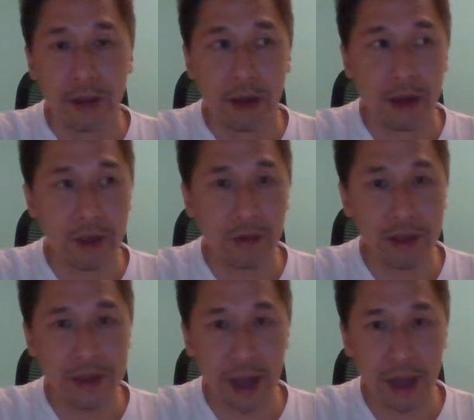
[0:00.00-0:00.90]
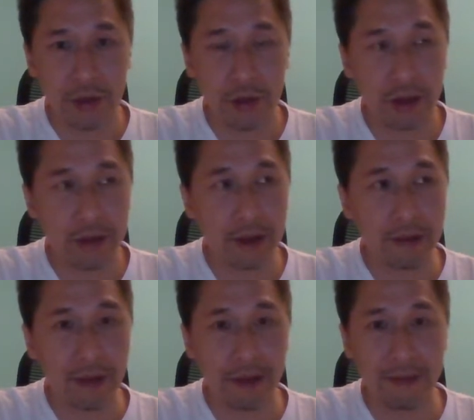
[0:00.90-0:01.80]
啊，因为债券的
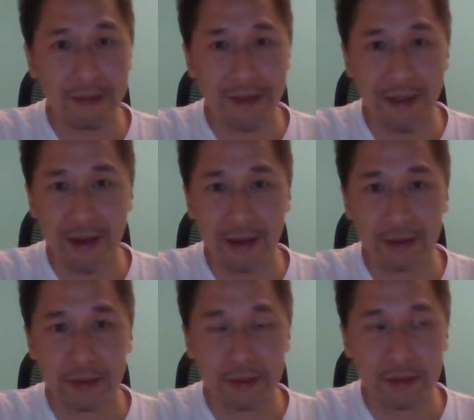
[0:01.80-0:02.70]
那个量，